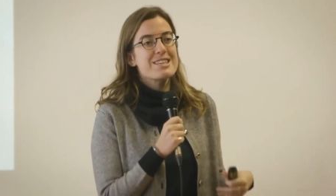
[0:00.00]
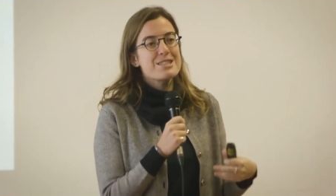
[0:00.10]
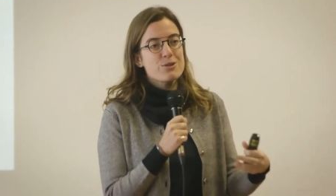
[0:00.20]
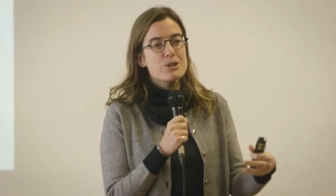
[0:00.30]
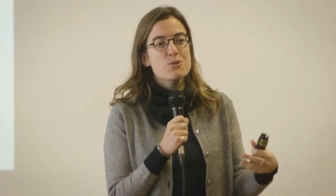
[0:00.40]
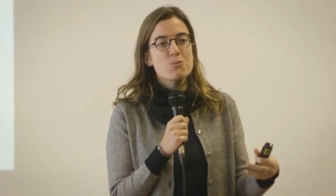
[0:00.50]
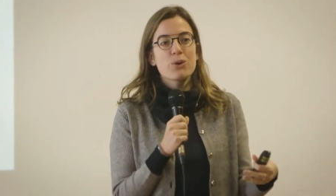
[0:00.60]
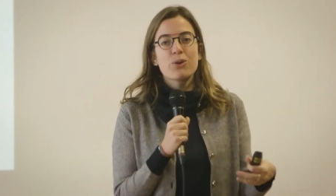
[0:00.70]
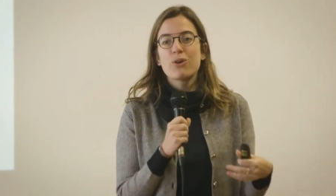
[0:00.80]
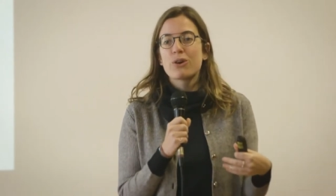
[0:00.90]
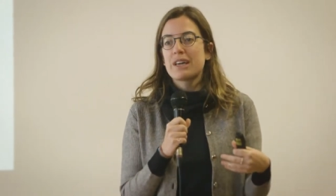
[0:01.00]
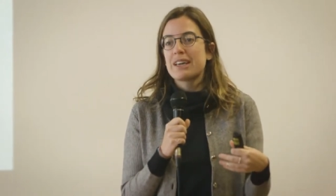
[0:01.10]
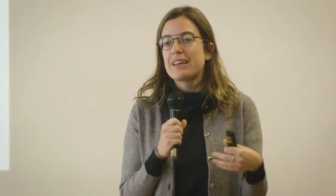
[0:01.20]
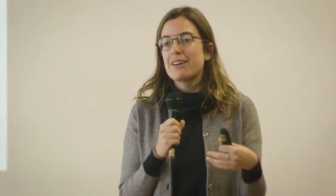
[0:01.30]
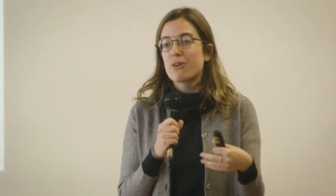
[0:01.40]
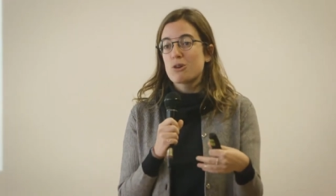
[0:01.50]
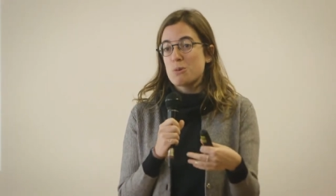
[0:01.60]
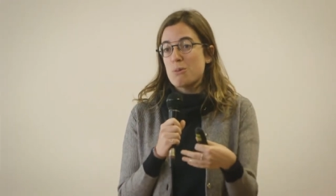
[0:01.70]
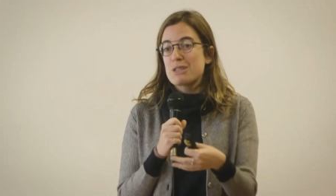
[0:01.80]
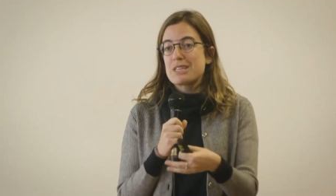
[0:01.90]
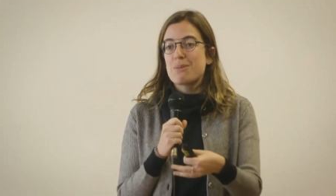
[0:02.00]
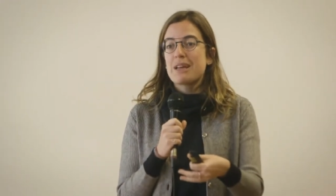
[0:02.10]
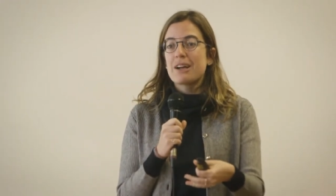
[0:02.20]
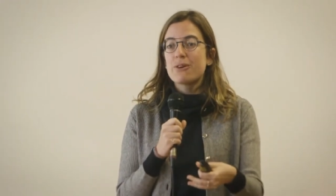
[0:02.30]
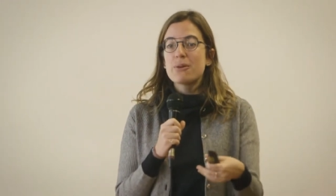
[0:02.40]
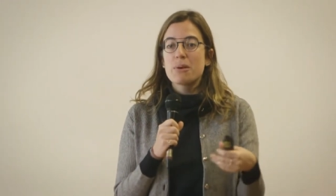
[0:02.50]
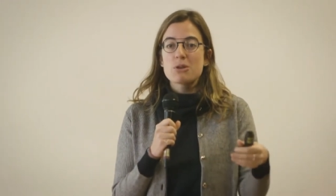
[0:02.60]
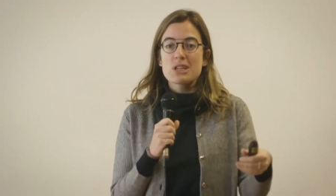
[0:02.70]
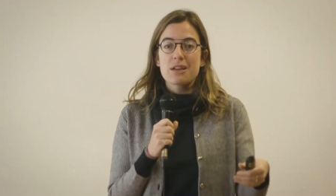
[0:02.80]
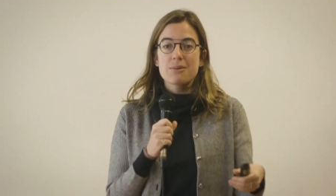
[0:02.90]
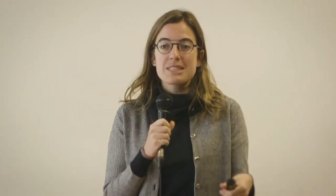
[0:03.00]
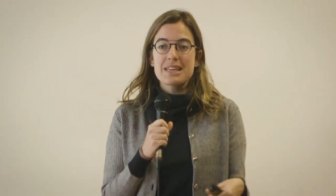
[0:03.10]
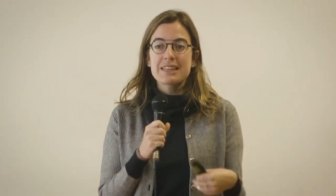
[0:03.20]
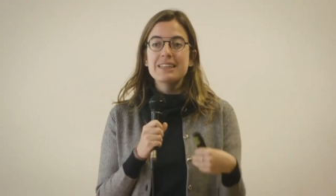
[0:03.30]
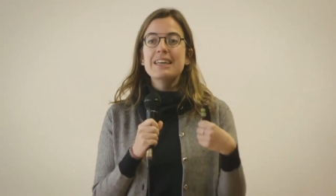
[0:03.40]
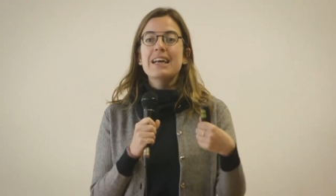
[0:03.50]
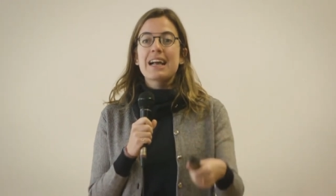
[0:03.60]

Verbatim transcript: Y eso es un poco lo que, lo que os vamos a explicar hoy. Vamos a revisar